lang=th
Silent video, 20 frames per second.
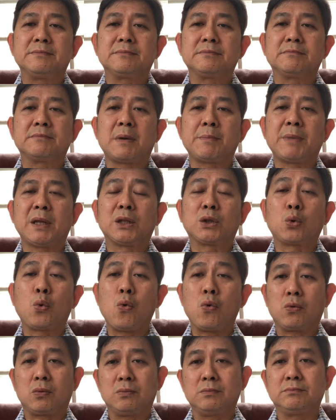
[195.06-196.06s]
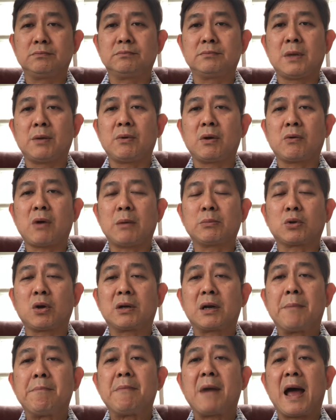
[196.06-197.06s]
มันเป็นทุกข์เป็นความทร
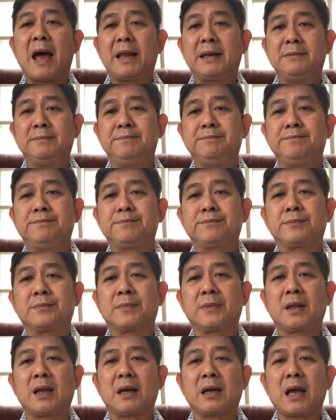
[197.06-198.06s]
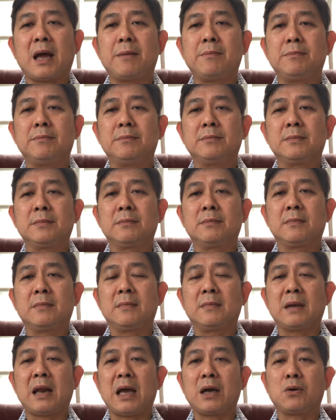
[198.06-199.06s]
มานนะครับ
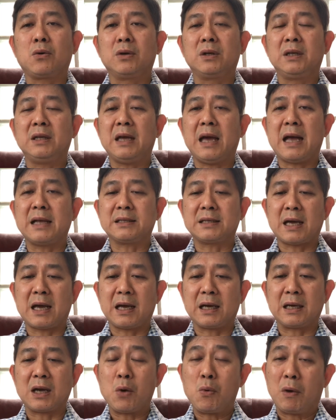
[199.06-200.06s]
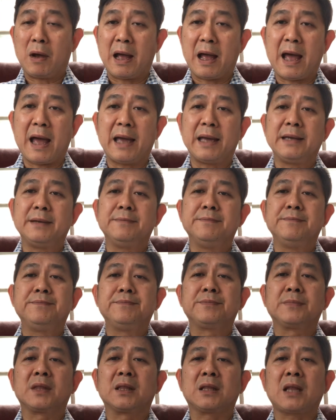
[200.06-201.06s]
หลายคนนี้อาจจะเข้าข่าย
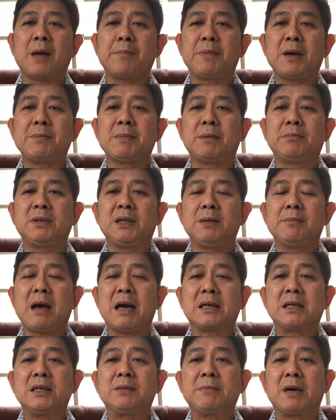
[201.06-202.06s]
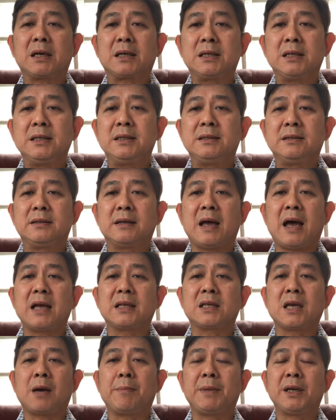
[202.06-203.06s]
ถ้าเป็นแบบนี้มากขึ้นมากขึ้น อาจ
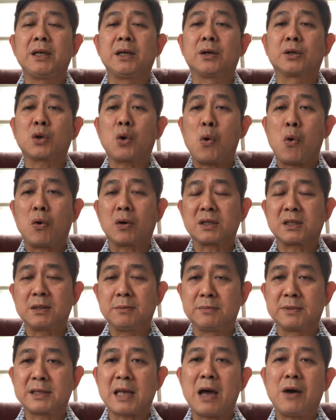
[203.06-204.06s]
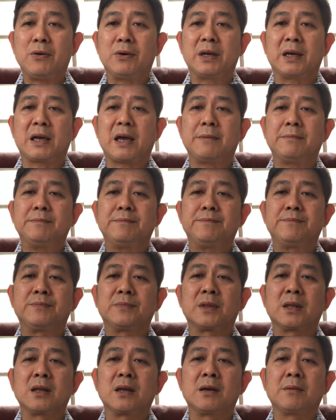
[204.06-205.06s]
จะเป็นโรคซึมเศร้านะครับ
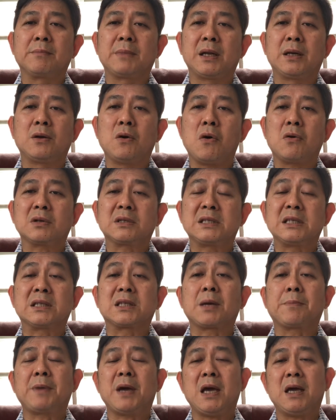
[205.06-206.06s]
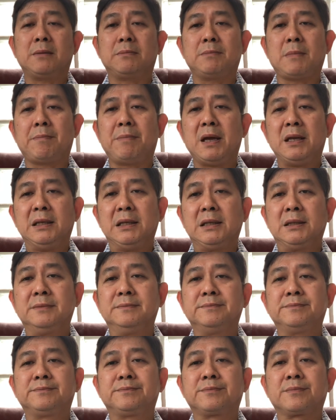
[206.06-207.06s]
เป็นโรคจิตเภทเพศหนึ่ง
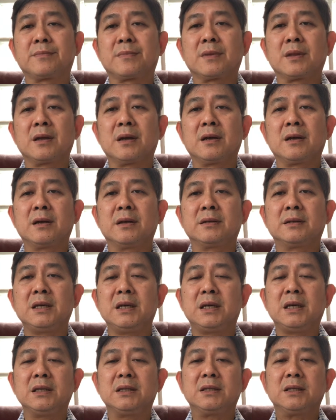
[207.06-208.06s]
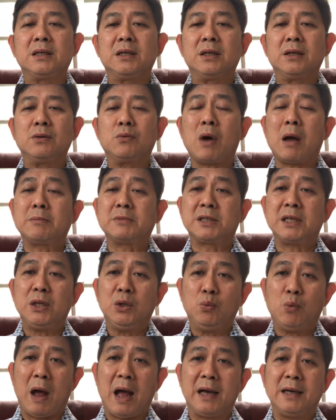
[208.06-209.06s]
ที่คิดถึงความสิ้น
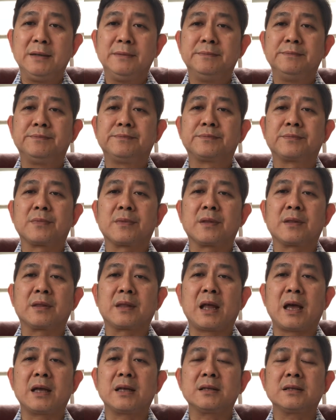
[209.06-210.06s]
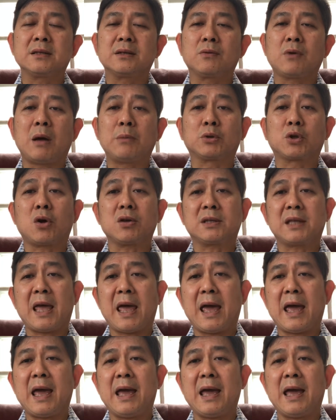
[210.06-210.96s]
หวังนะความท้อแท้